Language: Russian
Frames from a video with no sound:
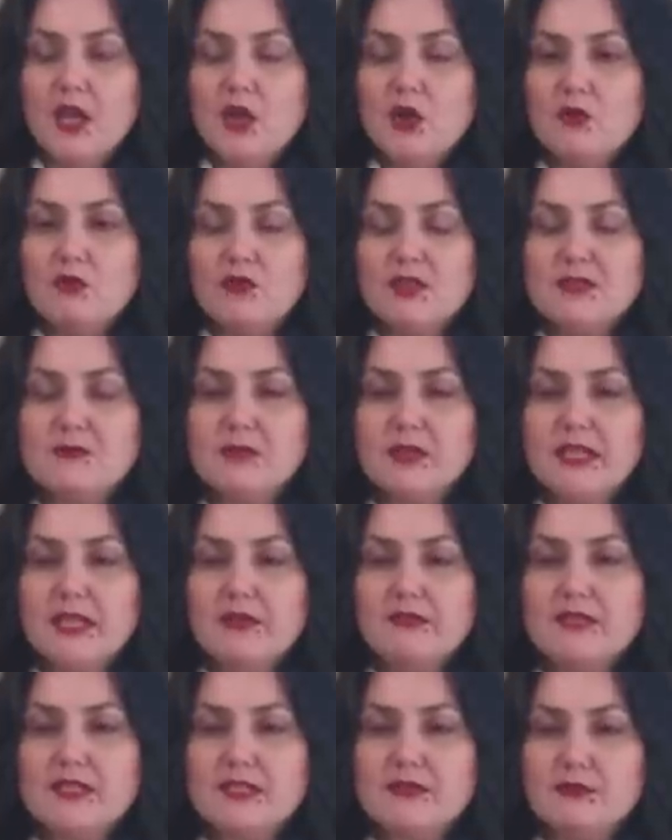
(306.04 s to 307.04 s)
у вас
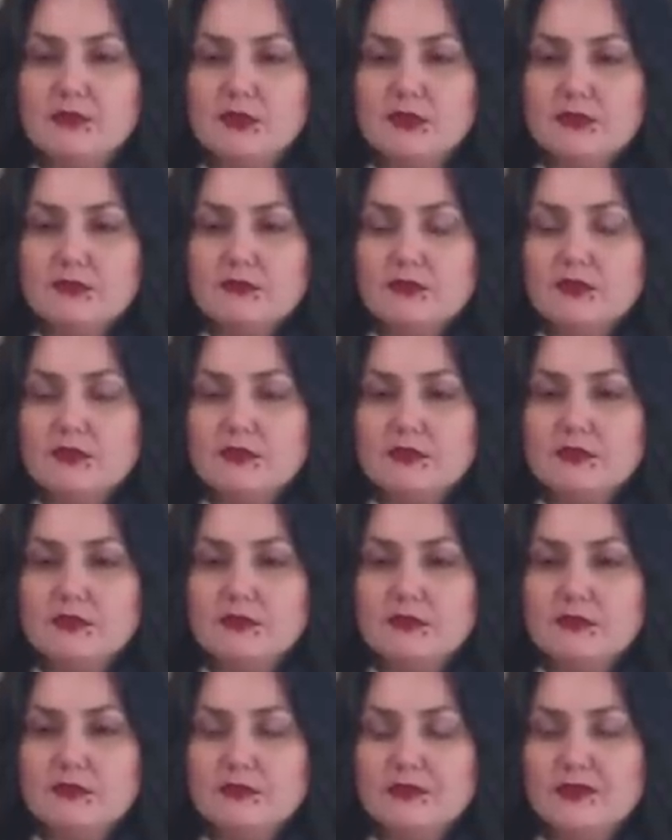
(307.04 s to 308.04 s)
появится вот это вот
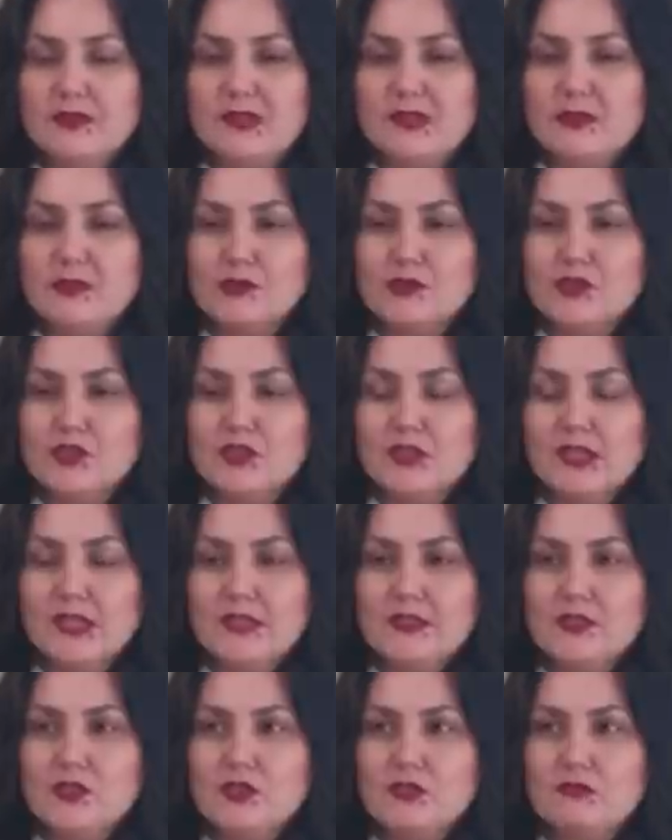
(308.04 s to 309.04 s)
э,
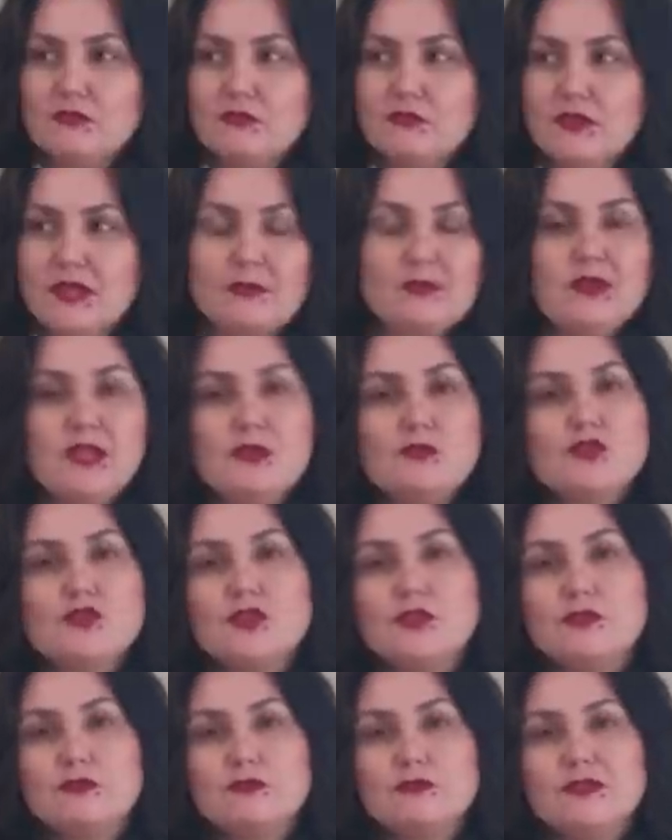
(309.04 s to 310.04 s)
желание, что «а меня
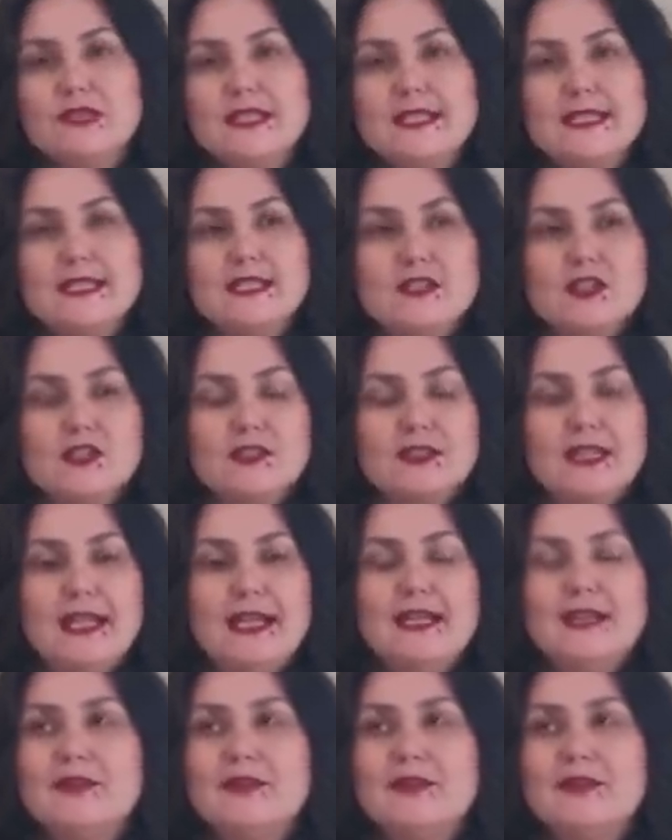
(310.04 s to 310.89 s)
уже никто не держит».